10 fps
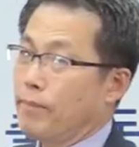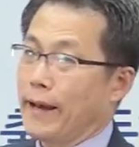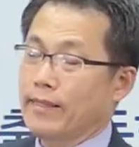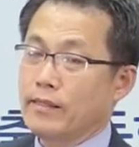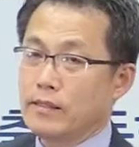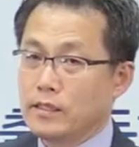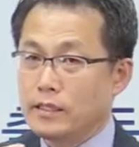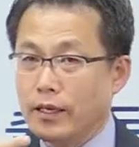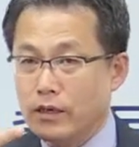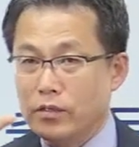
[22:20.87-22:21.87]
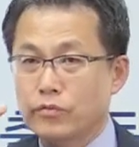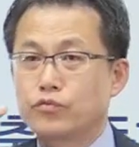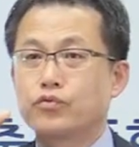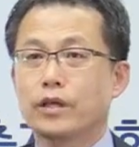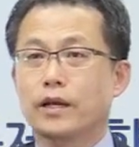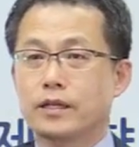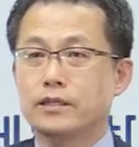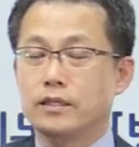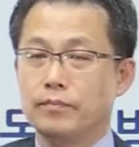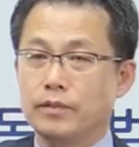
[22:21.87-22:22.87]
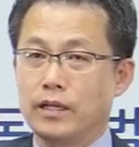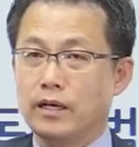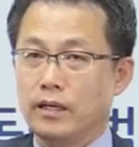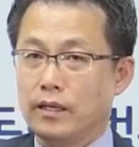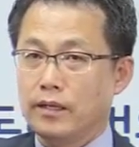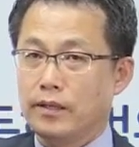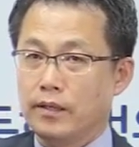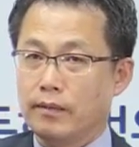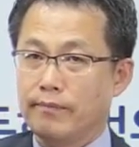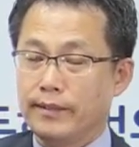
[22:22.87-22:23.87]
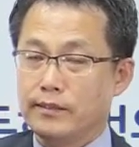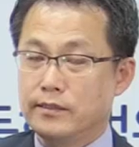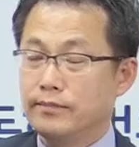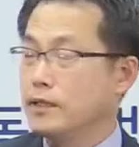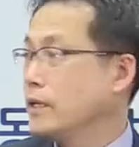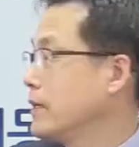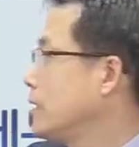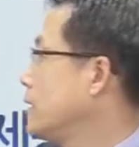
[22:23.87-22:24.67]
다 반드시 자격증을 두 개를 같이 해야 됩니다. 반드시입니다.